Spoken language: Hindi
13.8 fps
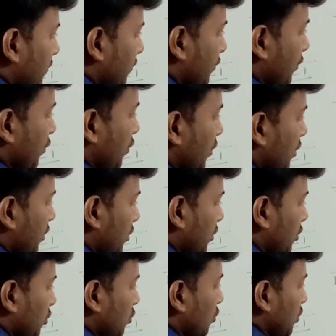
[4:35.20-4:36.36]
फोर
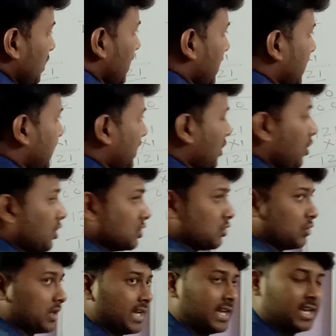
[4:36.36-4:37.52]
टू ये और
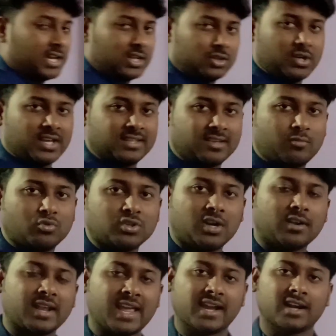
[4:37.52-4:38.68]
छोटा है तो ऐसे मुझे
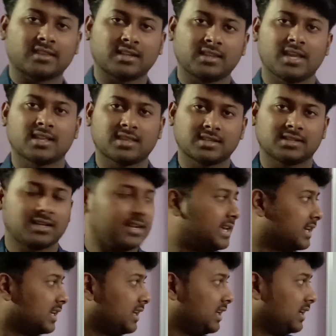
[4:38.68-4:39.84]
ट्राई करते देखता चलना है
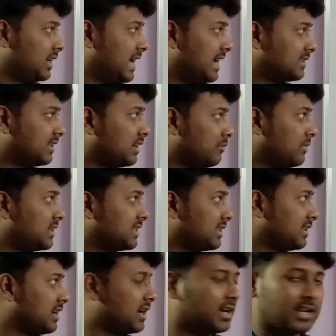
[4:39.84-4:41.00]
कि ऐसा नंबर जैसे
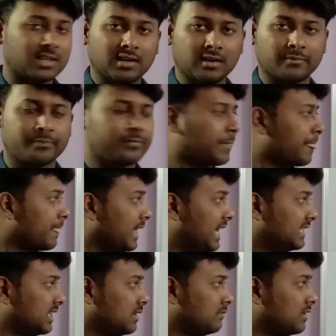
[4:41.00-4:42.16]
यहां कर रहे थे ना
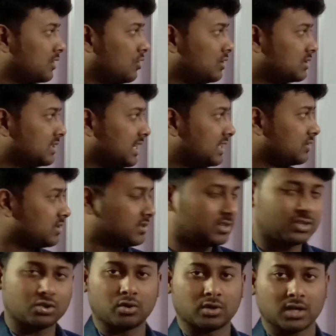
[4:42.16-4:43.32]
ऐसा नंबर कौन सा है जो इससे
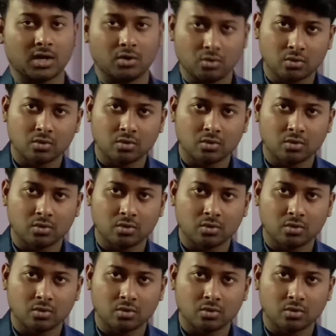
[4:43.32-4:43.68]
छोटा हो